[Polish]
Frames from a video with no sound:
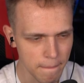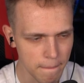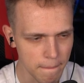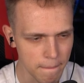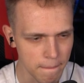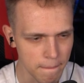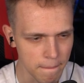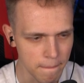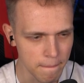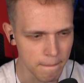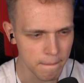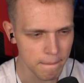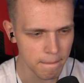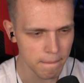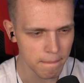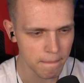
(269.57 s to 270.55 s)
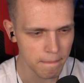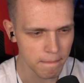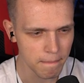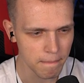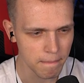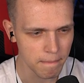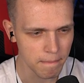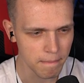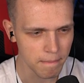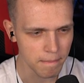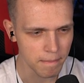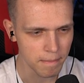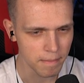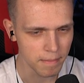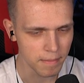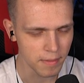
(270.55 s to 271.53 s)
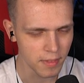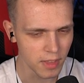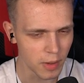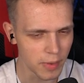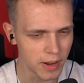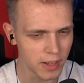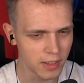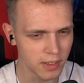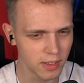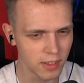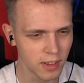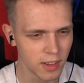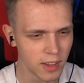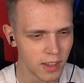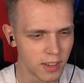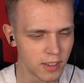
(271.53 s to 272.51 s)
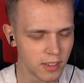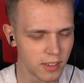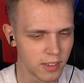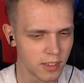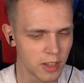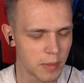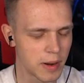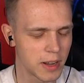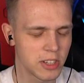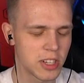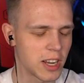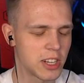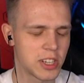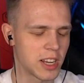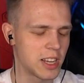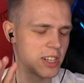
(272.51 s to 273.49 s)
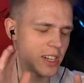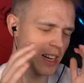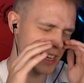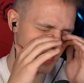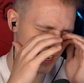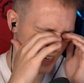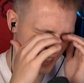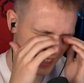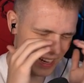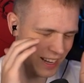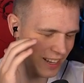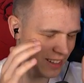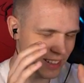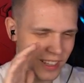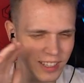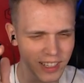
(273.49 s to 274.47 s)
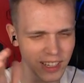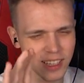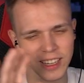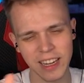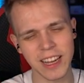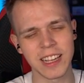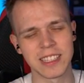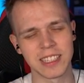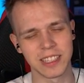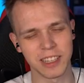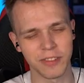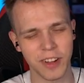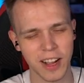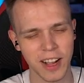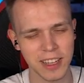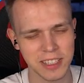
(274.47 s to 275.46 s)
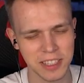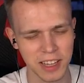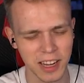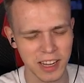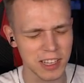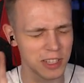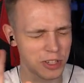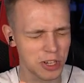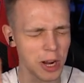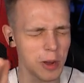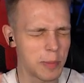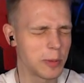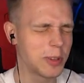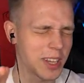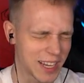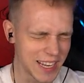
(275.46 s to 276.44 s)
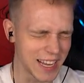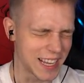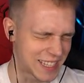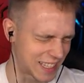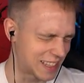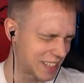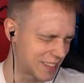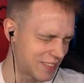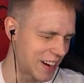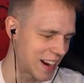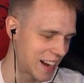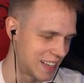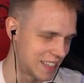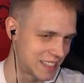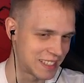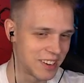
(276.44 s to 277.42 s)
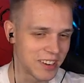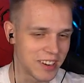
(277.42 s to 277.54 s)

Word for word: Mhm. Tylko jest jeden Dobra. mały szkopuł. Dobra, czekaj, czekaj, czekaj, ja, ja, ja, ja nie chcę tych wakacji. Jak jest szkopuł, to ja nie chcę tych wakacji,